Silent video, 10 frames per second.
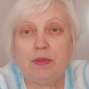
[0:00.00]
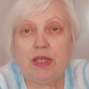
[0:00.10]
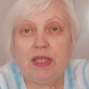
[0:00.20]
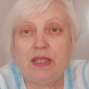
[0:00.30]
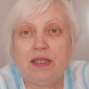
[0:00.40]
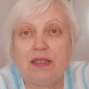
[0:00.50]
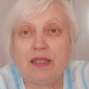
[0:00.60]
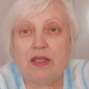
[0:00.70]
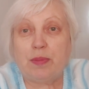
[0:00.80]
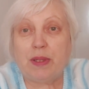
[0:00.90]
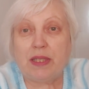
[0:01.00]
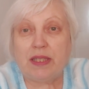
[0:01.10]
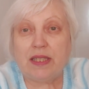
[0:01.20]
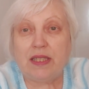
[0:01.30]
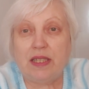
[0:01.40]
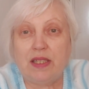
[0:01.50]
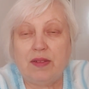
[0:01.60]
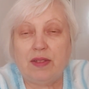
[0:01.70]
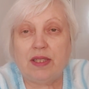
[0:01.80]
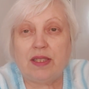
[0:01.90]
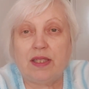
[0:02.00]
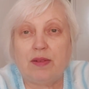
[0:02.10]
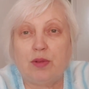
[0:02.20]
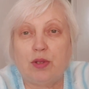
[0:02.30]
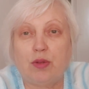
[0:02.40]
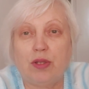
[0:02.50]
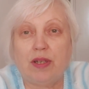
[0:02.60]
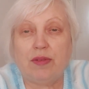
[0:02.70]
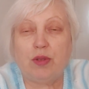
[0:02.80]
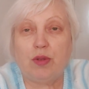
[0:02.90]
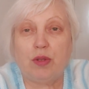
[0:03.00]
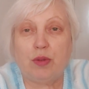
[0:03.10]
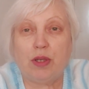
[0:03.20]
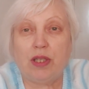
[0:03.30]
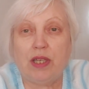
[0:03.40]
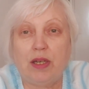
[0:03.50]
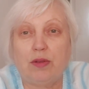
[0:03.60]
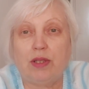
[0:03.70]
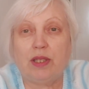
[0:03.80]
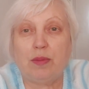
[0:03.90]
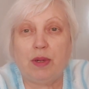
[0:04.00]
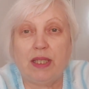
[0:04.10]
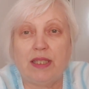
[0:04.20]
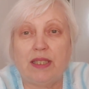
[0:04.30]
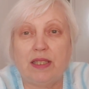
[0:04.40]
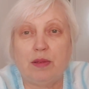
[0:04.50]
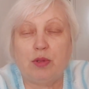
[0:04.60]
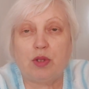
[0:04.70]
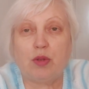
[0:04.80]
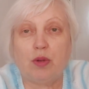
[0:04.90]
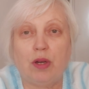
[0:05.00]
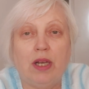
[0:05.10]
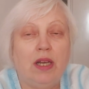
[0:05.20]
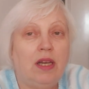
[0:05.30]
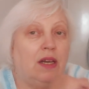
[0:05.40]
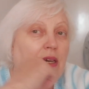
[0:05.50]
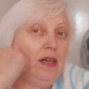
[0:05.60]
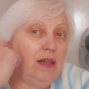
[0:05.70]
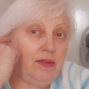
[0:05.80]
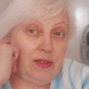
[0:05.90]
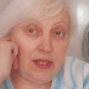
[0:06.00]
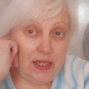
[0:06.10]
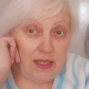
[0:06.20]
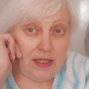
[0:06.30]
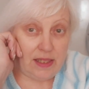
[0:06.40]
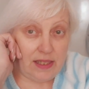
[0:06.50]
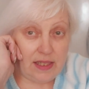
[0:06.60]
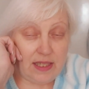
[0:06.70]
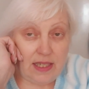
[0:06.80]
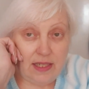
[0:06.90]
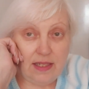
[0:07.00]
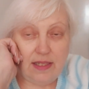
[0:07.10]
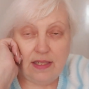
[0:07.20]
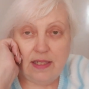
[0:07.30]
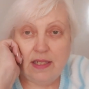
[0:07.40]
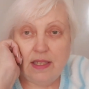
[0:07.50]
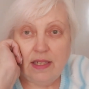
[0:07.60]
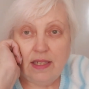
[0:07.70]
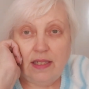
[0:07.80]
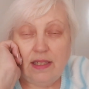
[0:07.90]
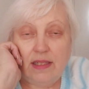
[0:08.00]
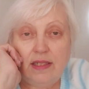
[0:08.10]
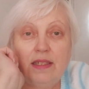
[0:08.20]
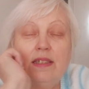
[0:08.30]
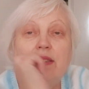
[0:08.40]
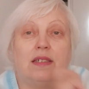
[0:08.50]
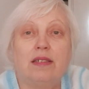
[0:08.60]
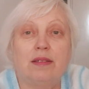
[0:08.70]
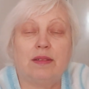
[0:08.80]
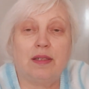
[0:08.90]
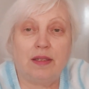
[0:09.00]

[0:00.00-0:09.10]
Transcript: мне даже показать нечего из-за того, что я всю эту неделю занималась тем, что э, вязала носки, а,